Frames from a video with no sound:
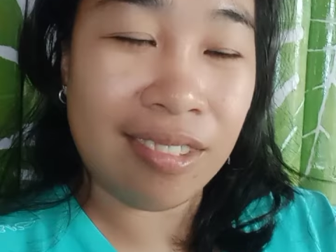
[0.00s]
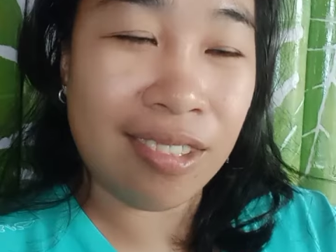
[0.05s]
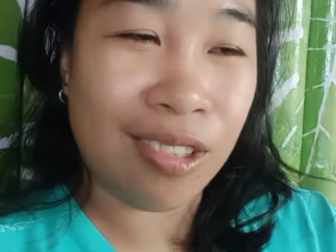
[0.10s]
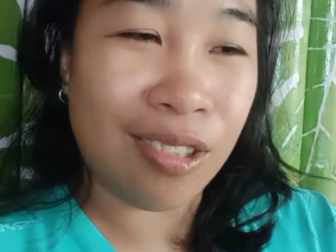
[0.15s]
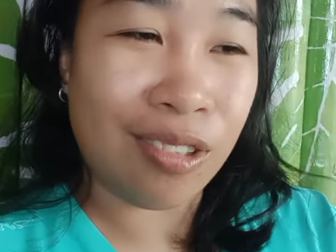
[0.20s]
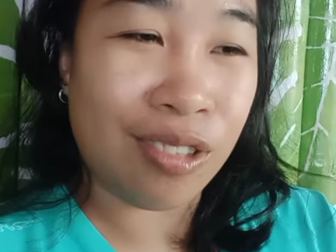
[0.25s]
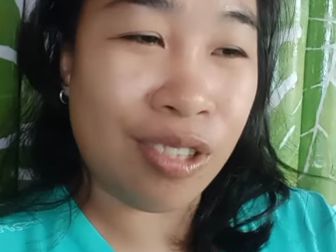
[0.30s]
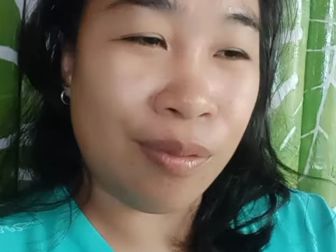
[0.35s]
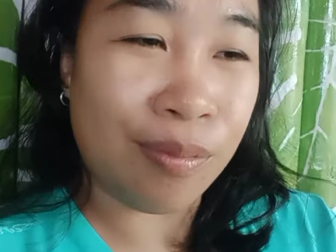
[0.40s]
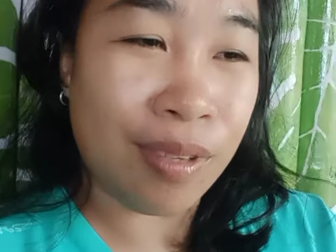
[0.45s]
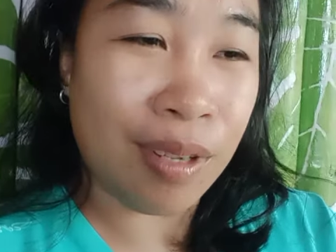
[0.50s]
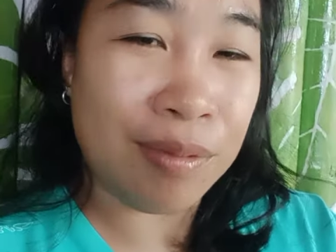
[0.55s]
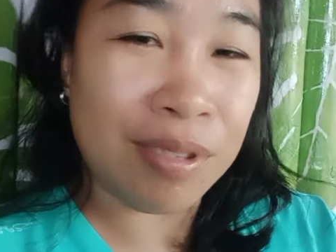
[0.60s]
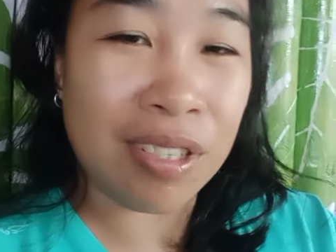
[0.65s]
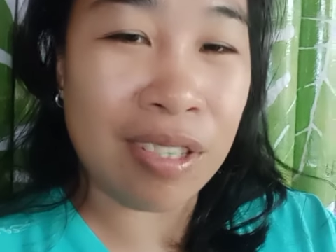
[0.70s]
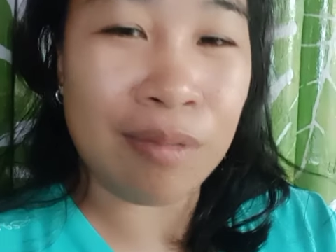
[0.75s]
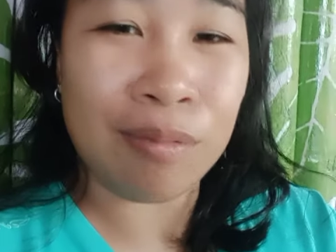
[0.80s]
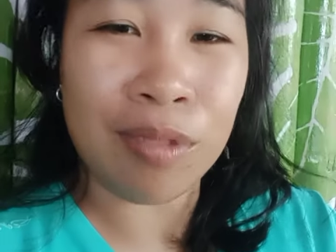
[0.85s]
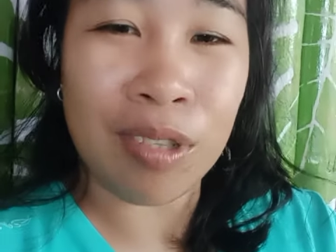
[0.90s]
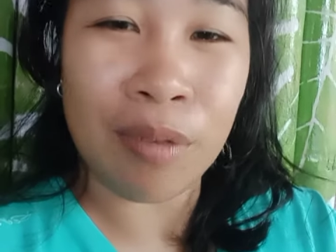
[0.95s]
to sometimes
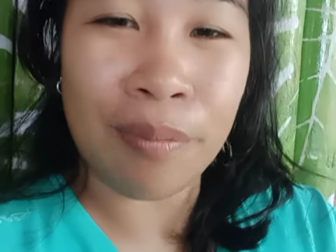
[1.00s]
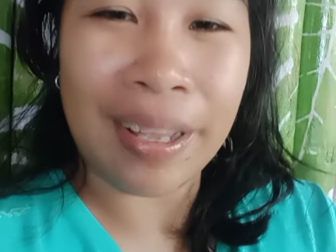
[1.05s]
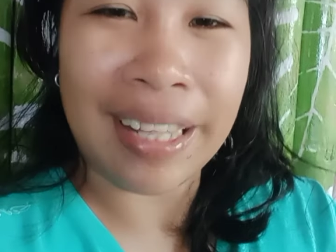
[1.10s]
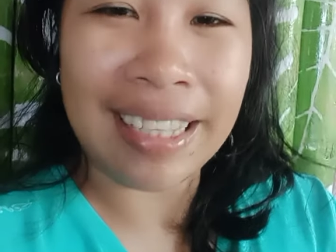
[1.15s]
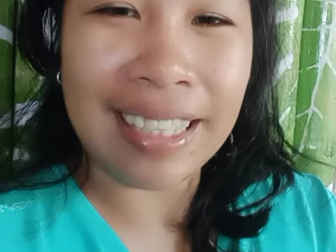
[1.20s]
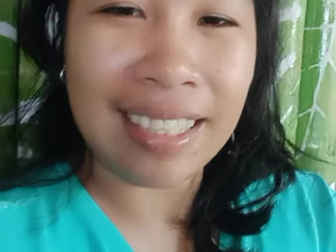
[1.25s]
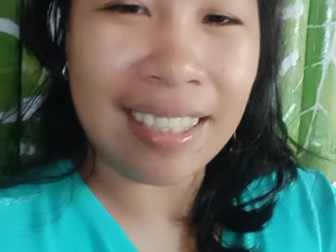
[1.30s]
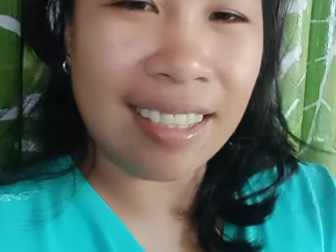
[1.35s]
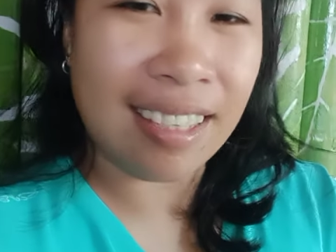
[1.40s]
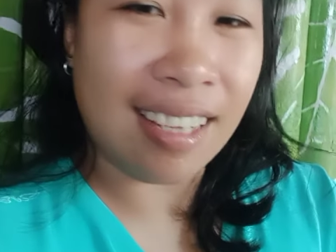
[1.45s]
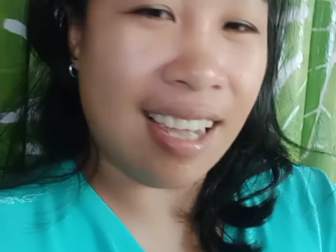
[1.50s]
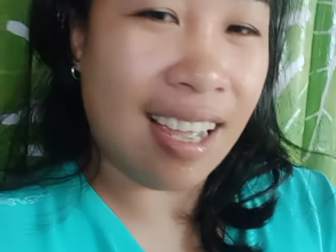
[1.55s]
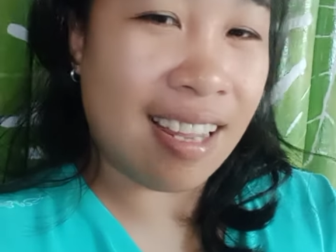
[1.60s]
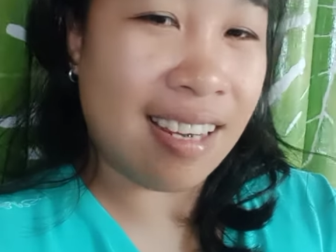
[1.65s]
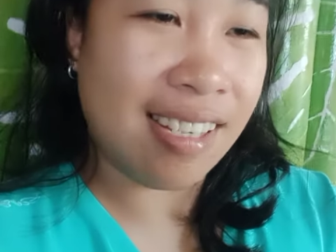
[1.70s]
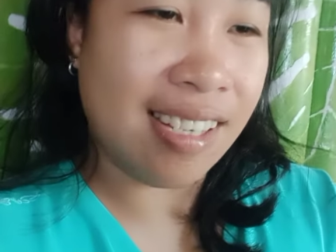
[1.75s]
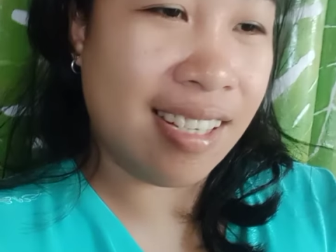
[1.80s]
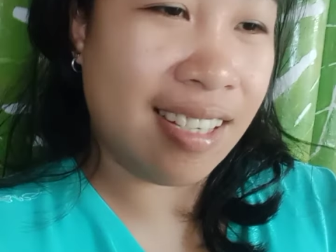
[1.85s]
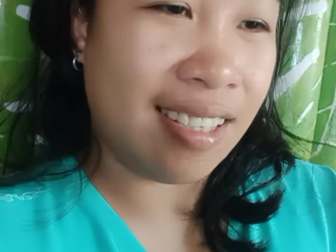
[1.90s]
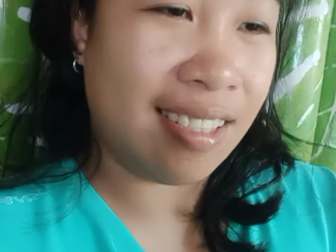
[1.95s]
hindi mo na maintindihan
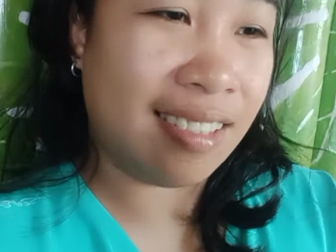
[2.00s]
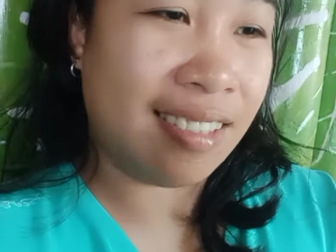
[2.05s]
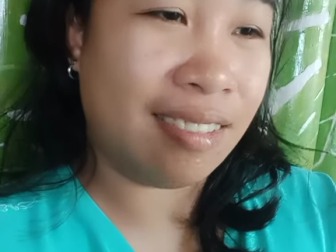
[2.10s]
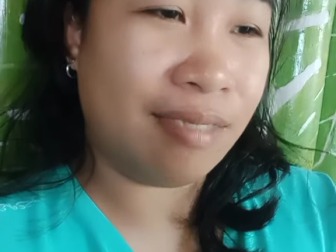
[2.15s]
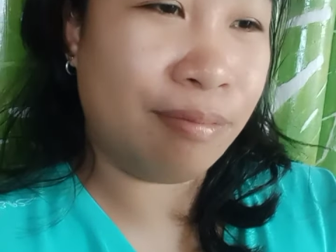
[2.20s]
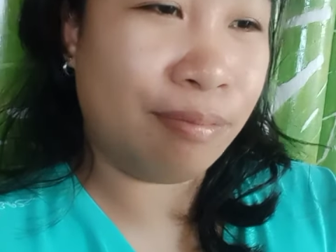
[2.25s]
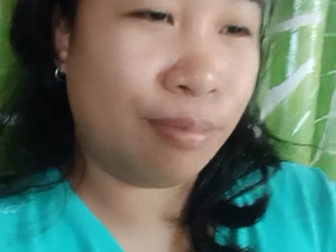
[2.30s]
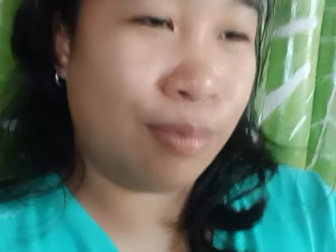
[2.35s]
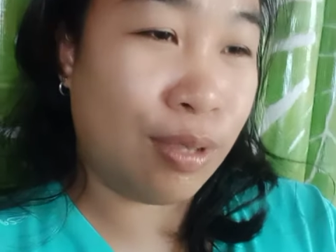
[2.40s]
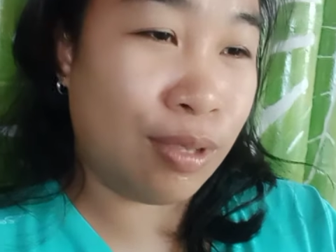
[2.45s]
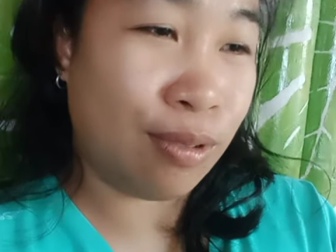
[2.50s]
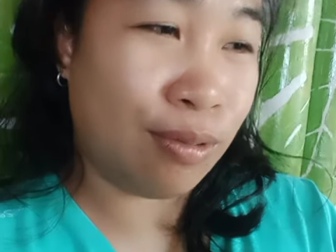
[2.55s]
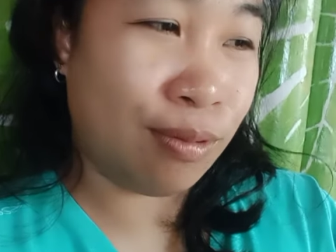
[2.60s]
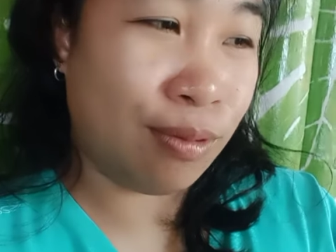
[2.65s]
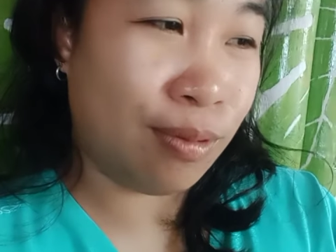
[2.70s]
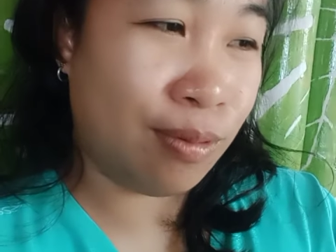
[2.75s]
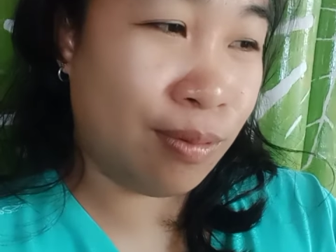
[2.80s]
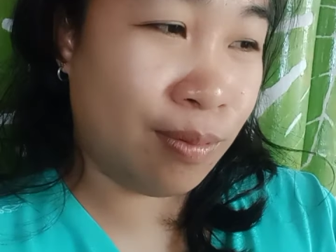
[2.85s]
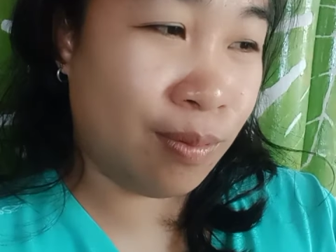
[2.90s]
pero